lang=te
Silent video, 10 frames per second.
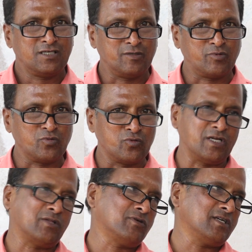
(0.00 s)
ఇప్పుడు
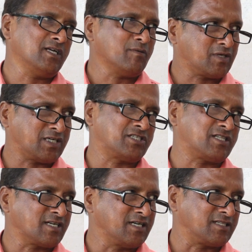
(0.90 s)
ఉన్నది ఉంటేనే
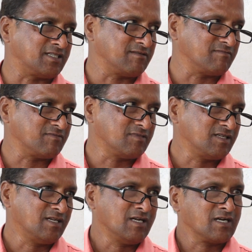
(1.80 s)
ఖచ్చితంగా అవుతుంది
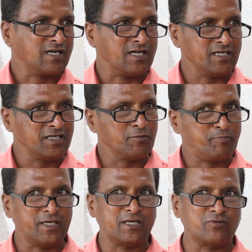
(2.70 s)
కానీ
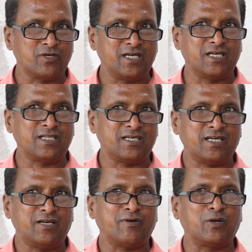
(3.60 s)
ఇప్పటికీ కూడా
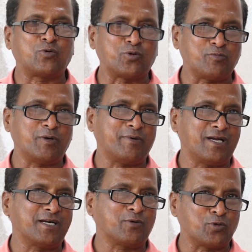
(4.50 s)
ఏంటంటే వాళ్ళ కుటుంబ
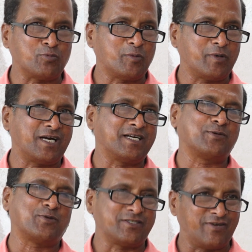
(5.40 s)
పాలన కుటుంబ పాలన
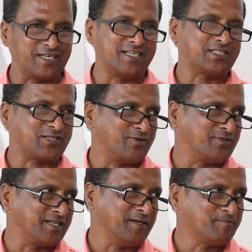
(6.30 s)
అని కొంచెం అగేనిస్ట్గా
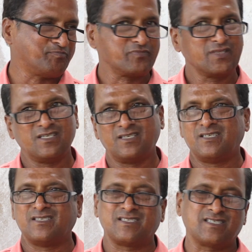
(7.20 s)
ఉంది
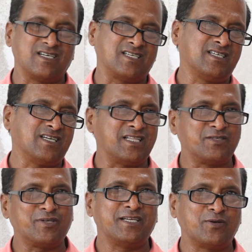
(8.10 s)
కానీ
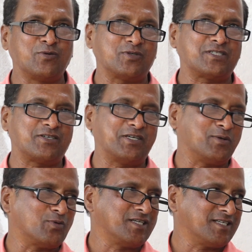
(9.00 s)
అది కూడా నెగ్గుకొస్తాడు
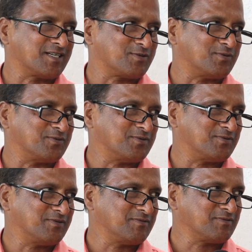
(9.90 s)
ఏమో అని నాకు
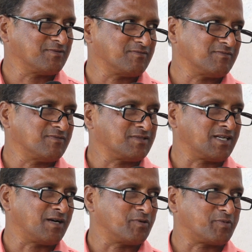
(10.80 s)

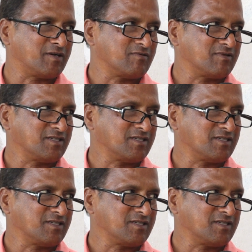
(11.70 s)
నా అభిప్రాయం